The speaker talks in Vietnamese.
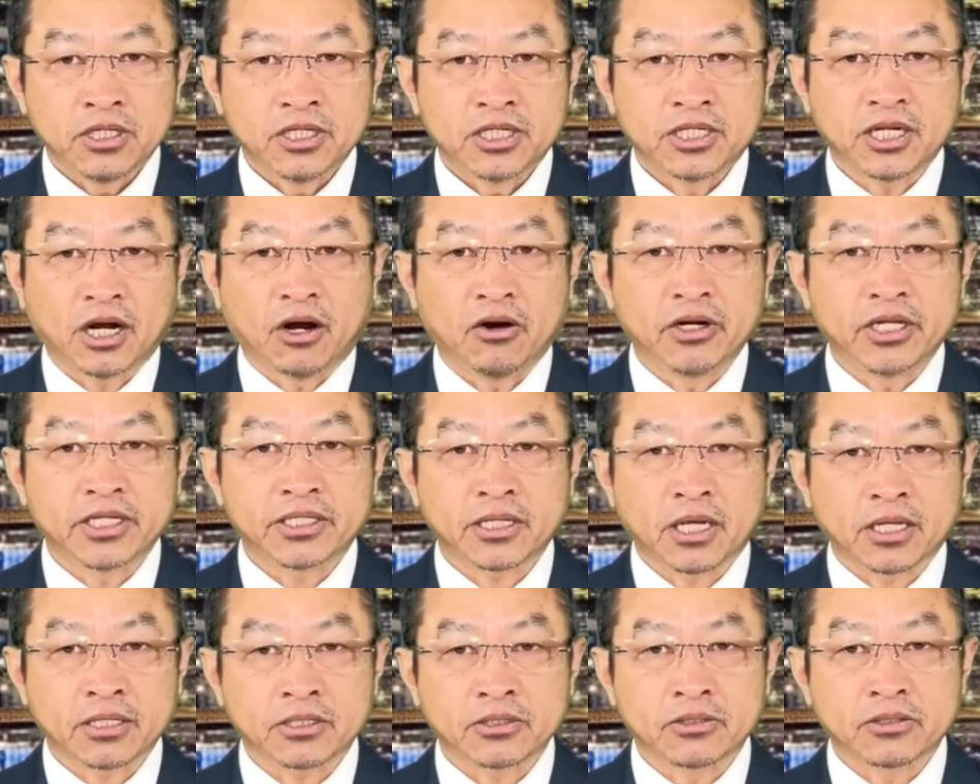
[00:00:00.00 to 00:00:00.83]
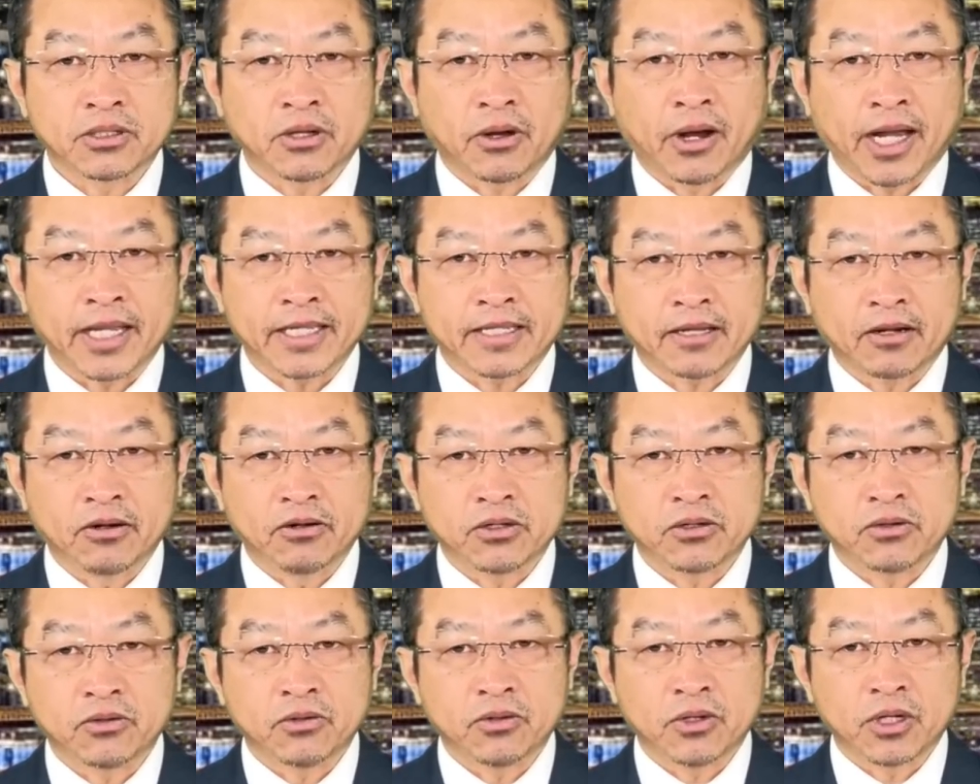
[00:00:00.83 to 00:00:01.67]
trâu đi so sự tàu hai tàu
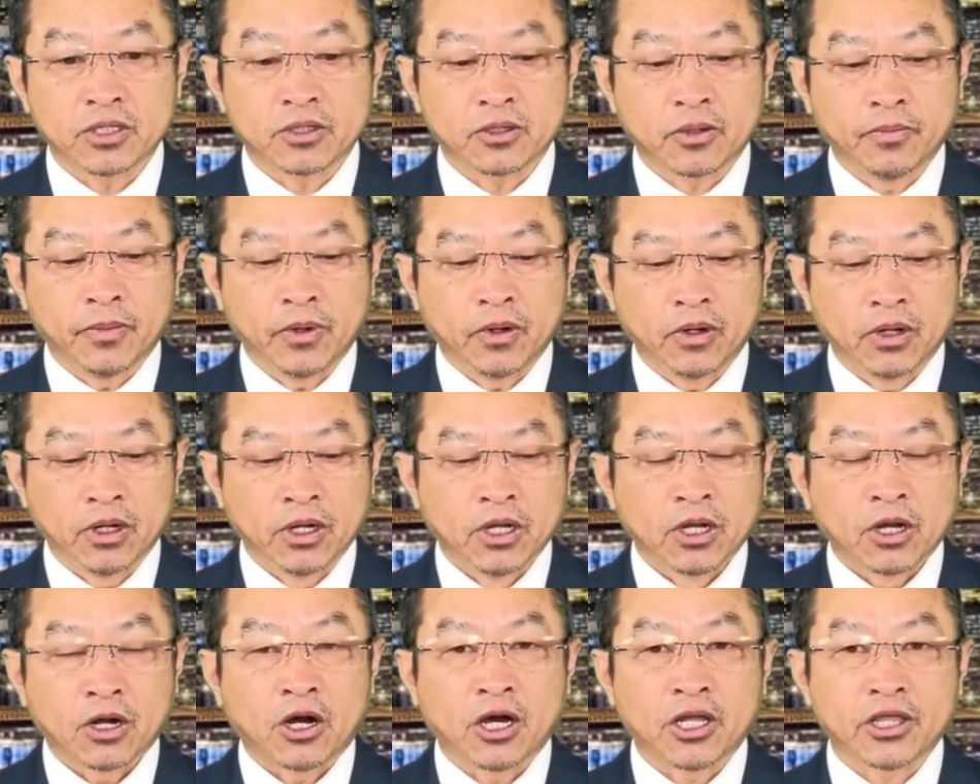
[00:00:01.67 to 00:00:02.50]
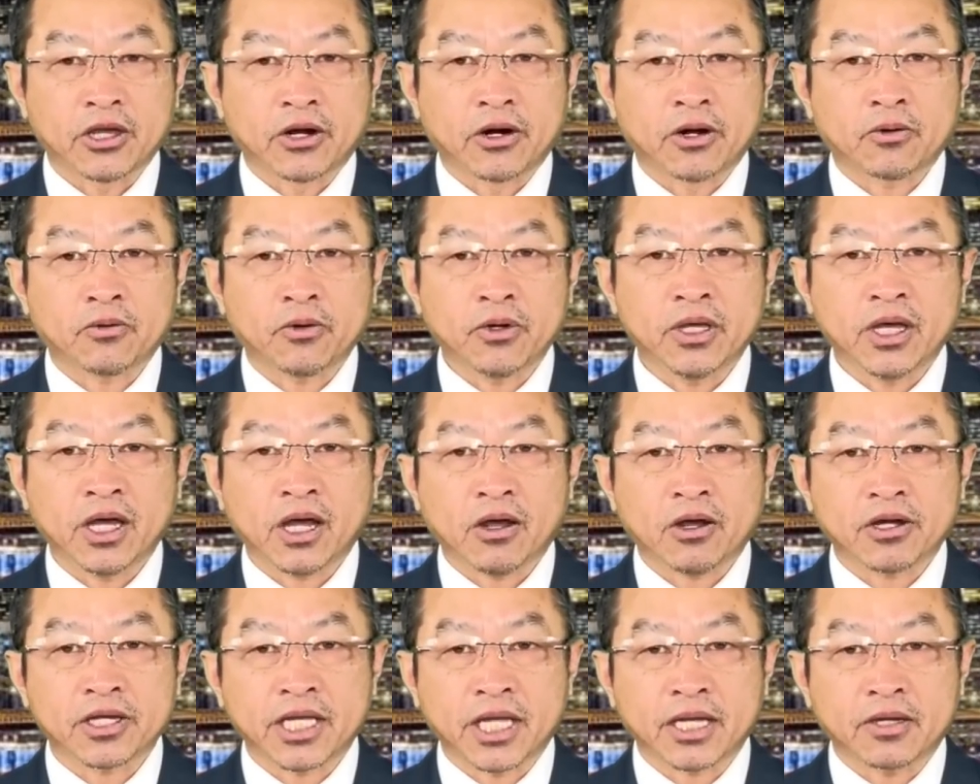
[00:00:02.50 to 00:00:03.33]
đúng không nó tôm mồ họ nói nó cũng vậy
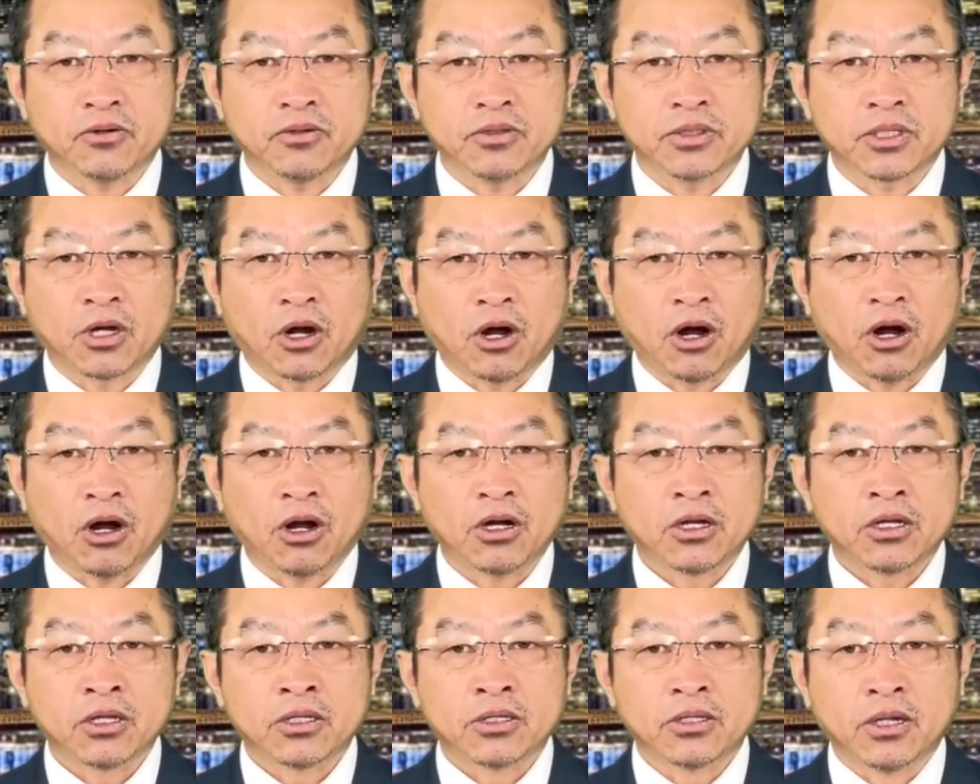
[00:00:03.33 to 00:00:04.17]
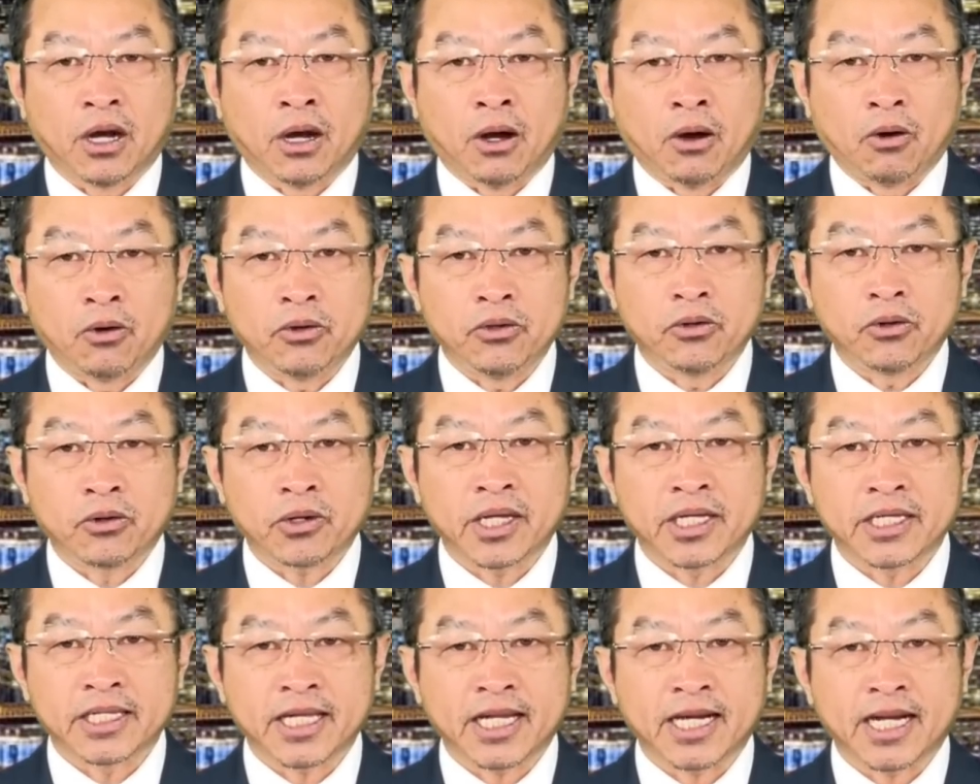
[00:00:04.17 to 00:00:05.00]
họ cái cuốn sổ nhớ hậu dục
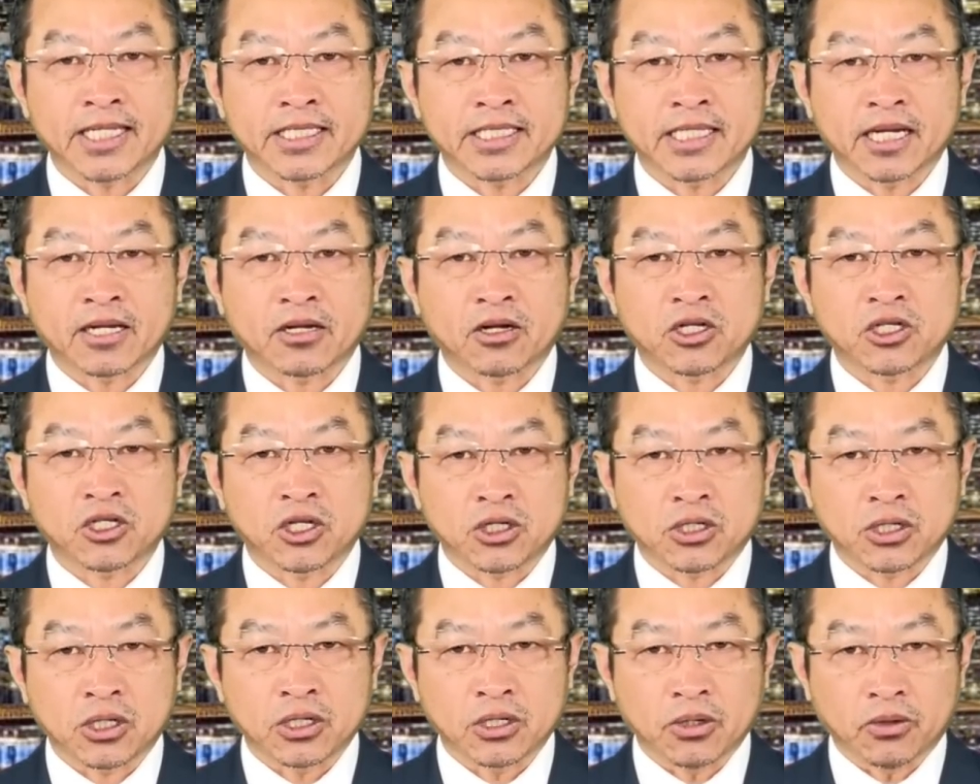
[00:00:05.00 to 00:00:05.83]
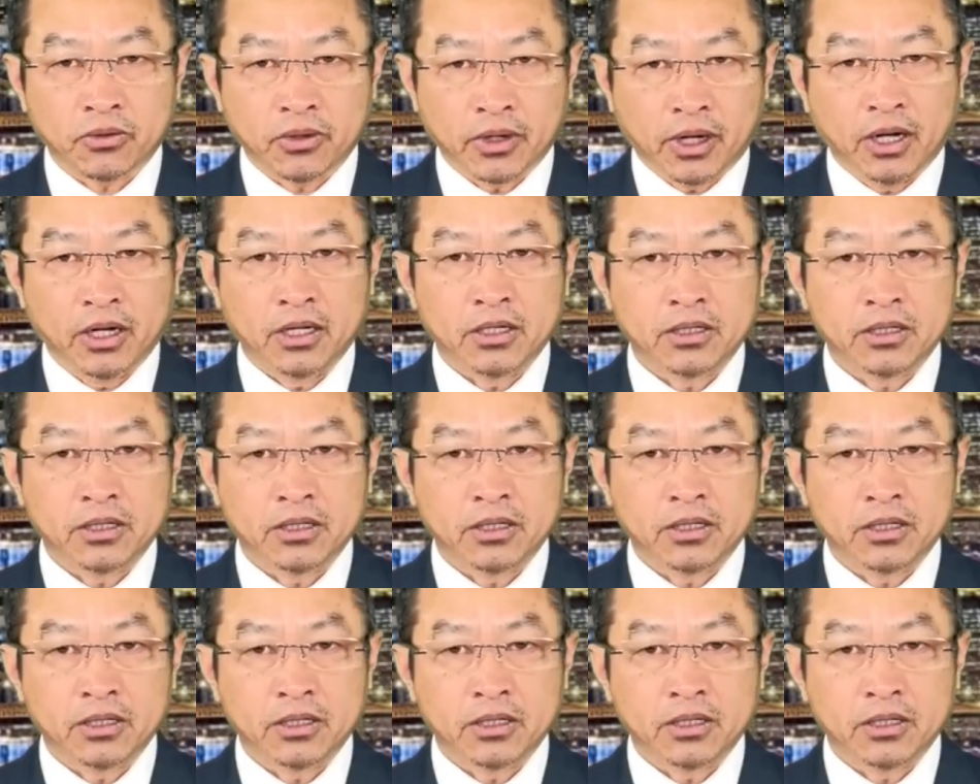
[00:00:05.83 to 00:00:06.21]
liền thế là sẽ có trâu trâu rồi, nó